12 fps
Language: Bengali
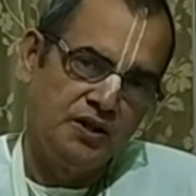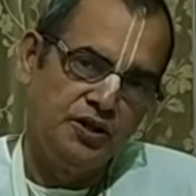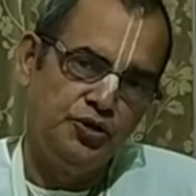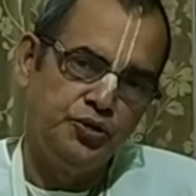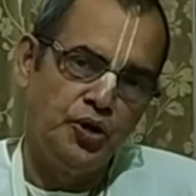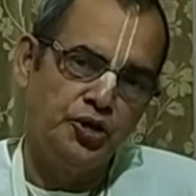
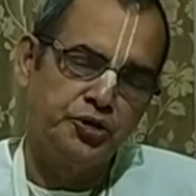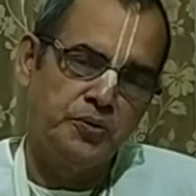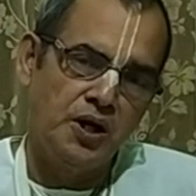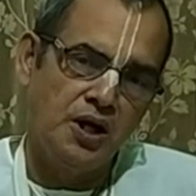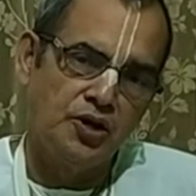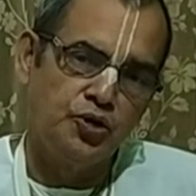কিন্তু
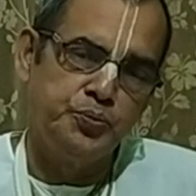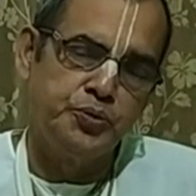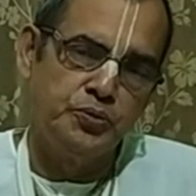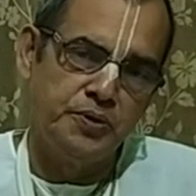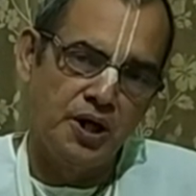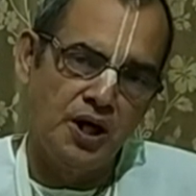হতভাগা রূপ
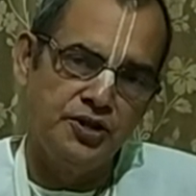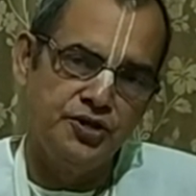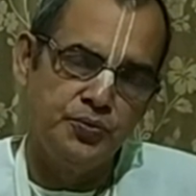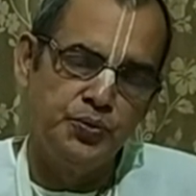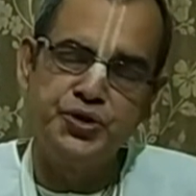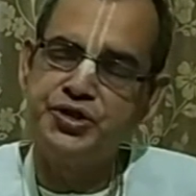কবিরাজ
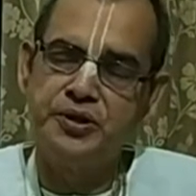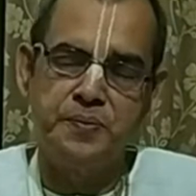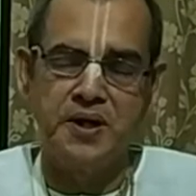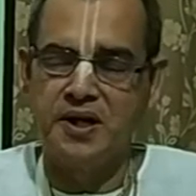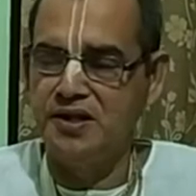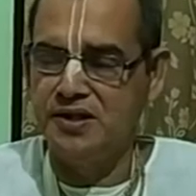বুঝতে
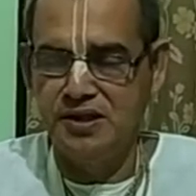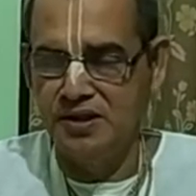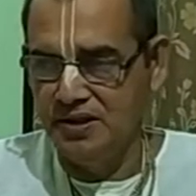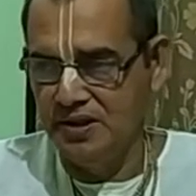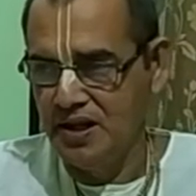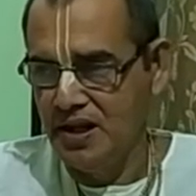পারেননি
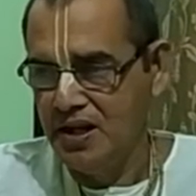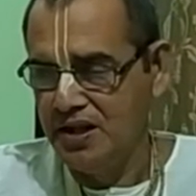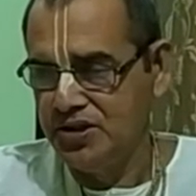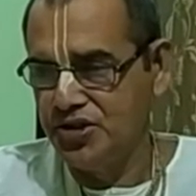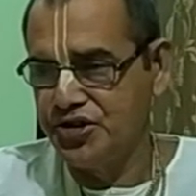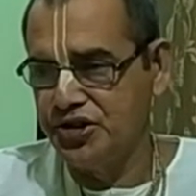
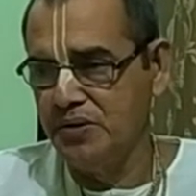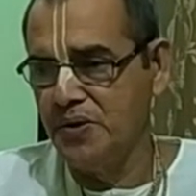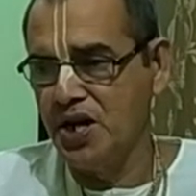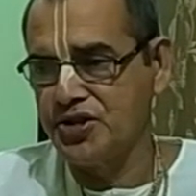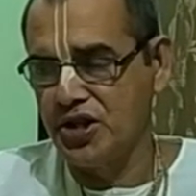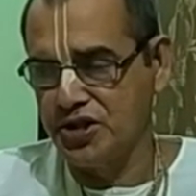যে
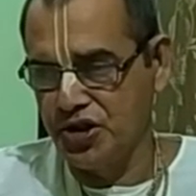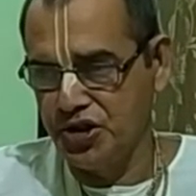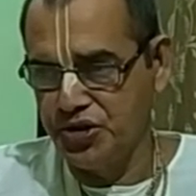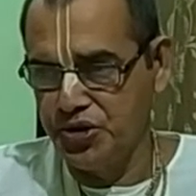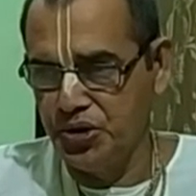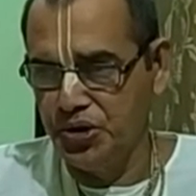শ্রীনিবাস
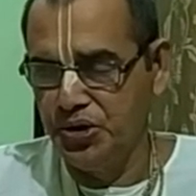আচার্য